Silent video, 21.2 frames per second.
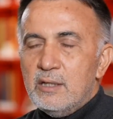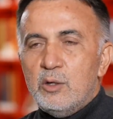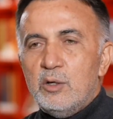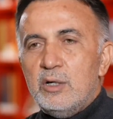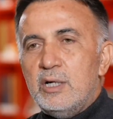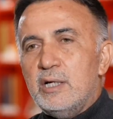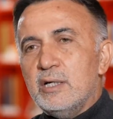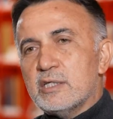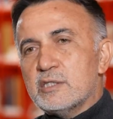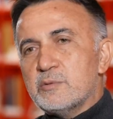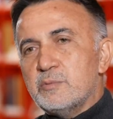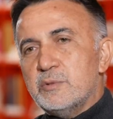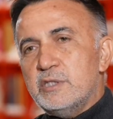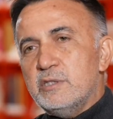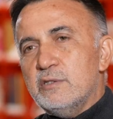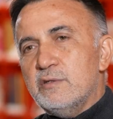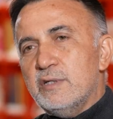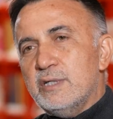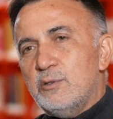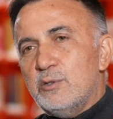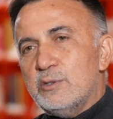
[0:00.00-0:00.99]
Öyle
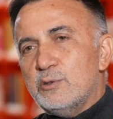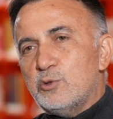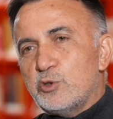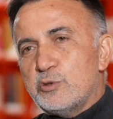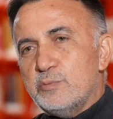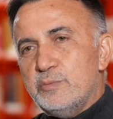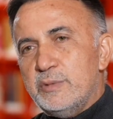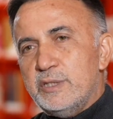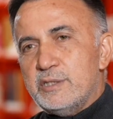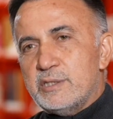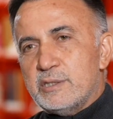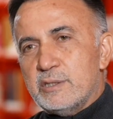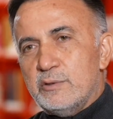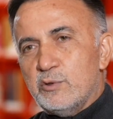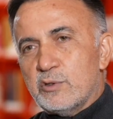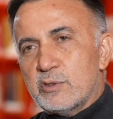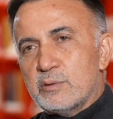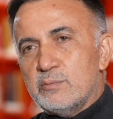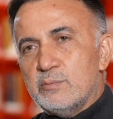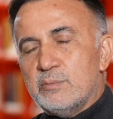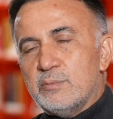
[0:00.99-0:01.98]
yazmayı ve öyle düşünmeyi
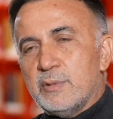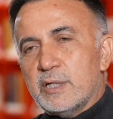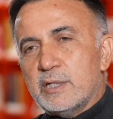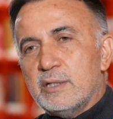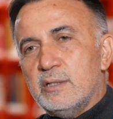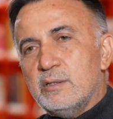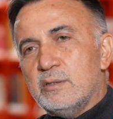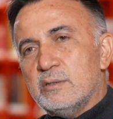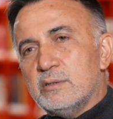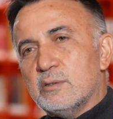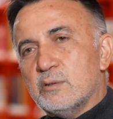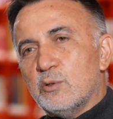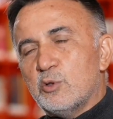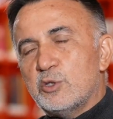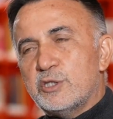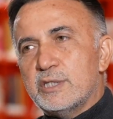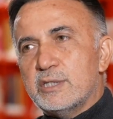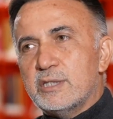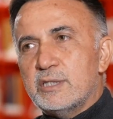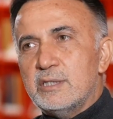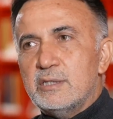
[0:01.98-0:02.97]
seviyorum. Bana o
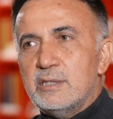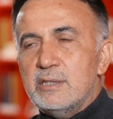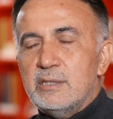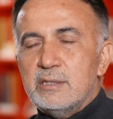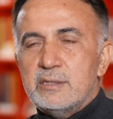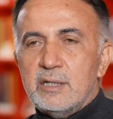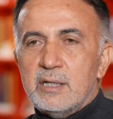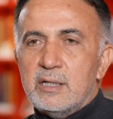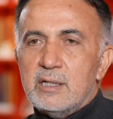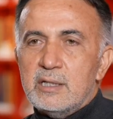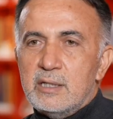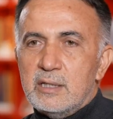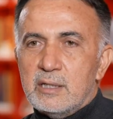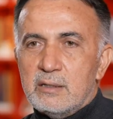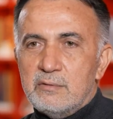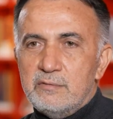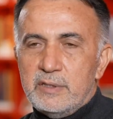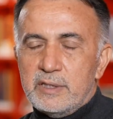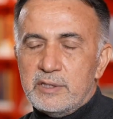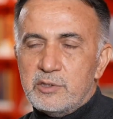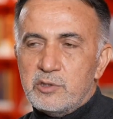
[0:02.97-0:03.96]
şekilde daha
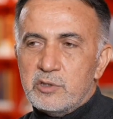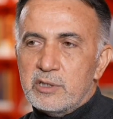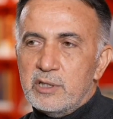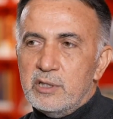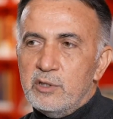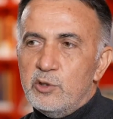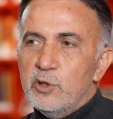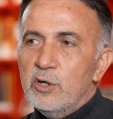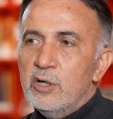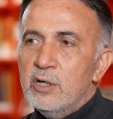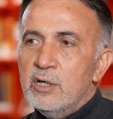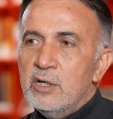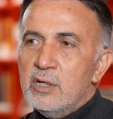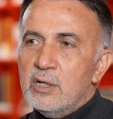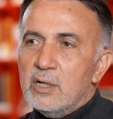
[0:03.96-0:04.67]
ilham verici geliyor.